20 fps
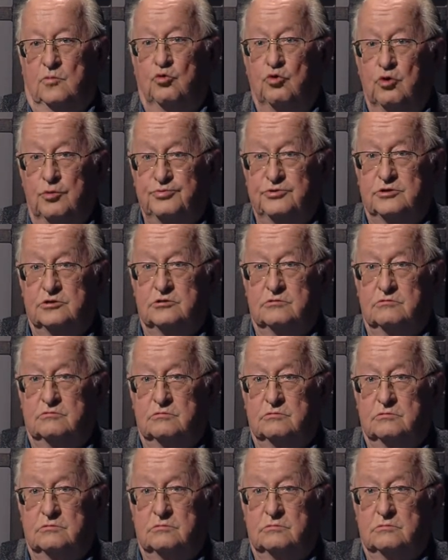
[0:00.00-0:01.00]

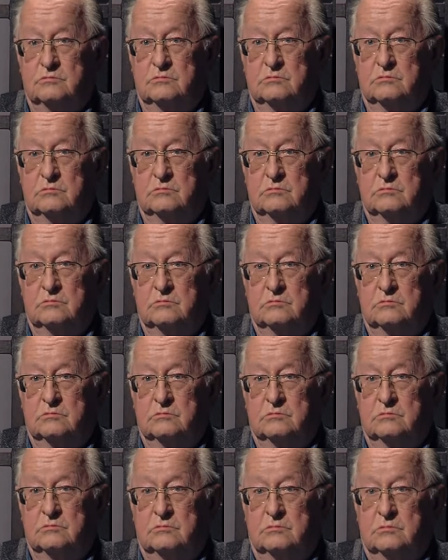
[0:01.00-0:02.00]
Обществу.
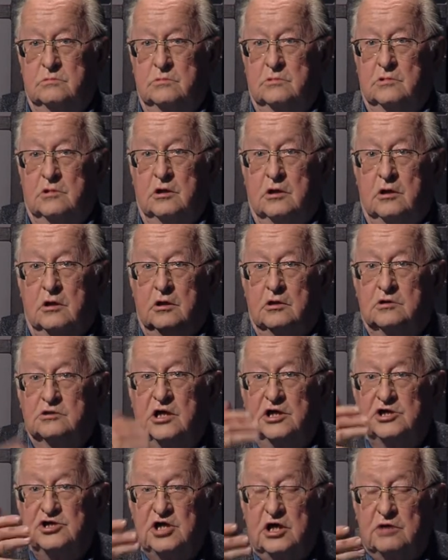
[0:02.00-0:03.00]
А вот сейчас...
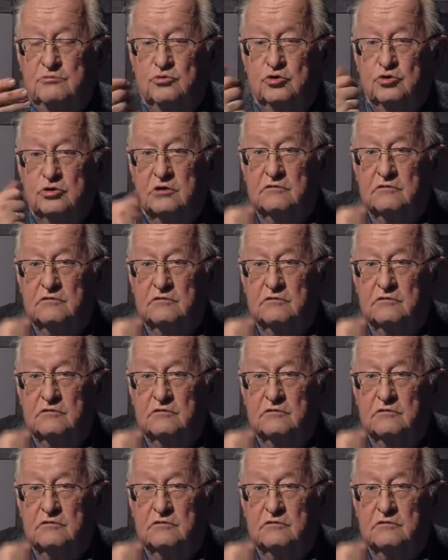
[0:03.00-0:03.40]
Смотрите. Затем он